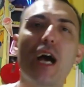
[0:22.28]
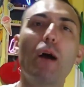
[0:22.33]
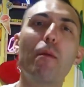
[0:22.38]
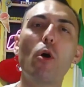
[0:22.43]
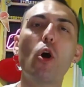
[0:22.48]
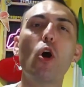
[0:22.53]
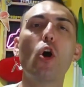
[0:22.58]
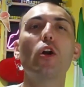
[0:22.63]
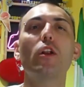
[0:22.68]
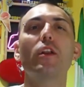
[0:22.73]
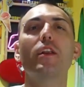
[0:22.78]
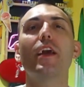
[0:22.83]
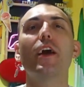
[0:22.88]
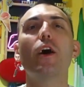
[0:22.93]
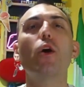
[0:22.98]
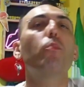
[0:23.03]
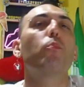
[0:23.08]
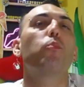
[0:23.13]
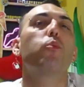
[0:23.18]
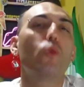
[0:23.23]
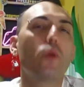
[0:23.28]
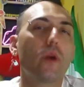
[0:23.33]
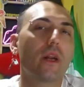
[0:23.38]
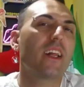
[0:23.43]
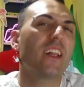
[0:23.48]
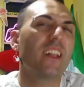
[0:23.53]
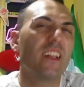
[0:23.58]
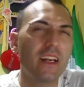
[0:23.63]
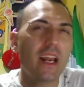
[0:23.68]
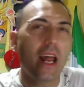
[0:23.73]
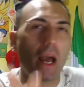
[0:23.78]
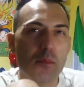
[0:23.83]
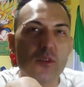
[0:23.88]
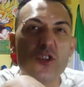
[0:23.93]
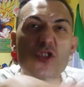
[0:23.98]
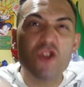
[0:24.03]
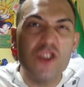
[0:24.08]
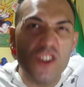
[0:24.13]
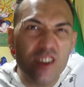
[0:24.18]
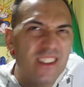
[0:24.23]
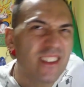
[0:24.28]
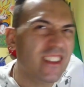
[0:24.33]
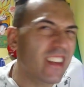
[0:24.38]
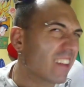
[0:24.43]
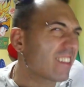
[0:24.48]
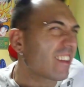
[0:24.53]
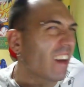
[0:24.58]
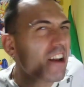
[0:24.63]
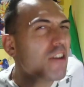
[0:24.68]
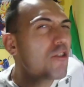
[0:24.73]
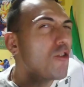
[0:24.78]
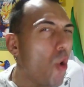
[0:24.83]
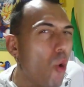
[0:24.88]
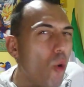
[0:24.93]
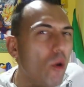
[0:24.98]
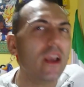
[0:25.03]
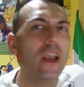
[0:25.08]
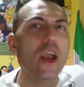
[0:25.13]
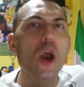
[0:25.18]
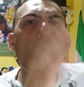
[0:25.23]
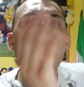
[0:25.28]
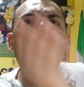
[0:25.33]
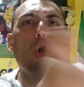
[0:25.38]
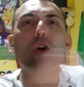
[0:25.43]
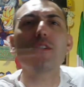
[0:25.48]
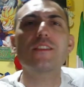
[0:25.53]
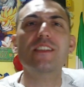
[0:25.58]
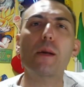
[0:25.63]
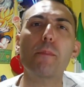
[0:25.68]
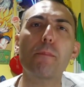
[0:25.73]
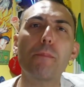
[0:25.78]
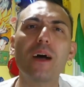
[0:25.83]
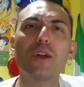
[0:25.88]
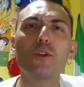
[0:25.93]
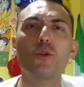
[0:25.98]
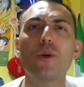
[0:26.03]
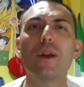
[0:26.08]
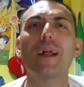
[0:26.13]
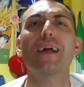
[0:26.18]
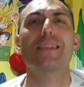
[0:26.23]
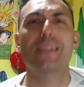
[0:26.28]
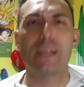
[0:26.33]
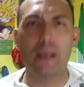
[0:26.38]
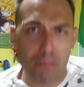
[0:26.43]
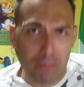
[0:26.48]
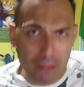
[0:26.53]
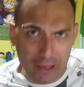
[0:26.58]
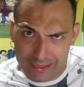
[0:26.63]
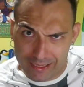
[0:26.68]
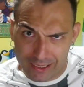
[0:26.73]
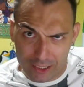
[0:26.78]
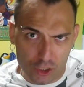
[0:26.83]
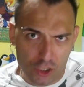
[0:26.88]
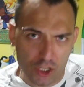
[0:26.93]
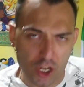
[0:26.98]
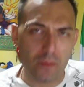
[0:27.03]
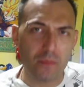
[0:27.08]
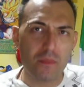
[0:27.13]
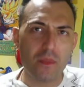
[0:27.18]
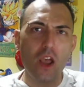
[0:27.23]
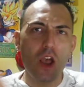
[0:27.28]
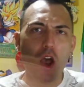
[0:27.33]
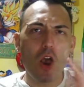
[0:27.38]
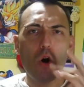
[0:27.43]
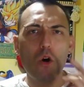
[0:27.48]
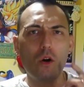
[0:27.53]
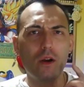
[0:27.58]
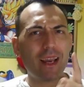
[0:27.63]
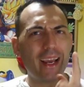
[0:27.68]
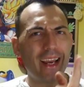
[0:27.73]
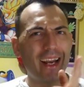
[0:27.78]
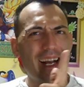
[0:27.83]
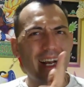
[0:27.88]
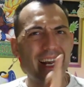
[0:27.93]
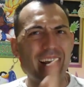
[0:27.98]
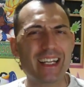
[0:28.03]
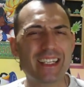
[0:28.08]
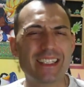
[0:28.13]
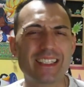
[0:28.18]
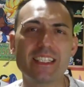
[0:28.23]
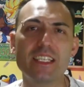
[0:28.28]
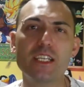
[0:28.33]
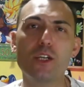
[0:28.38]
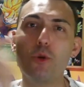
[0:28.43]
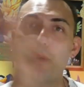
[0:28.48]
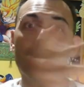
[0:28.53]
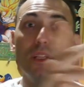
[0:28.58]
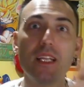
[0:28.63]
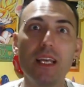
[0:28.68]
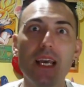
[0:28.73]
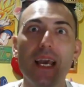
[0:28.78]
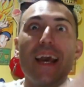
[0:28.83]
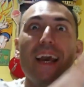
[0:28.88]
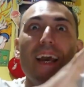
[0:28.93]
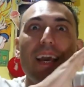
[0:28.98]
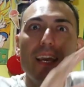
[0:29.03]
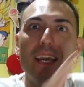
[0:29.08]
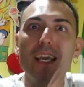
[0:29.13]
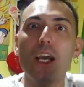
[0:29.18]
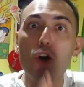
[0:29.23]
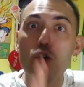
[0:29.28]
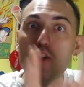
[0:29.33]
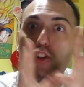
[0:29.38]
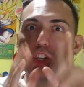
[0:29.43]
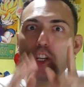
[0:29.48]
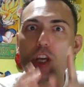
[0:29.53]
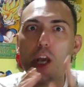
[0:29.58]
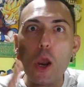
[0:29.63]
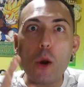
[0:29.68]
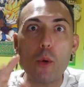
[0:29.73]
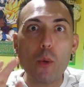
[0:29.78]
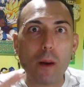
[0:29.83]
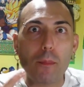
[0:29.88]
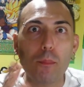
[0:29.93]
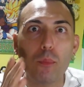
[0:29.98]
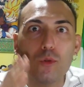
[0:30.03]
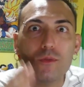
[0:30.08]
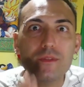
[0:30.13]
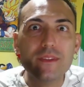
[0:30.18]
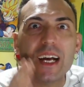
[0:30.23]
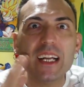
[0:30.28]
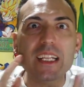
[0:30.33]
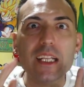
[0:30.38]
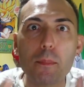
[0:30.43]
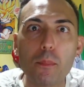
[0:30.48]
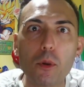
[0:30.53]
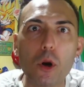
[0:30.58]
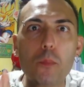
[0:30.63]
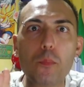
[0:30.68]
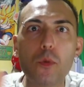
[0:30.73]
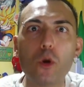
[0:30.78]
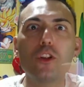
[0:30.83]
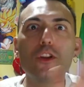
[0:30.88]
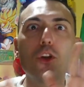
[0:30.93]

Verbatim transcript: moglie oppure in amicizia tra noi o zappatura zappatrice. Ok ragazzi, quindi e oggi è una puntata proprio di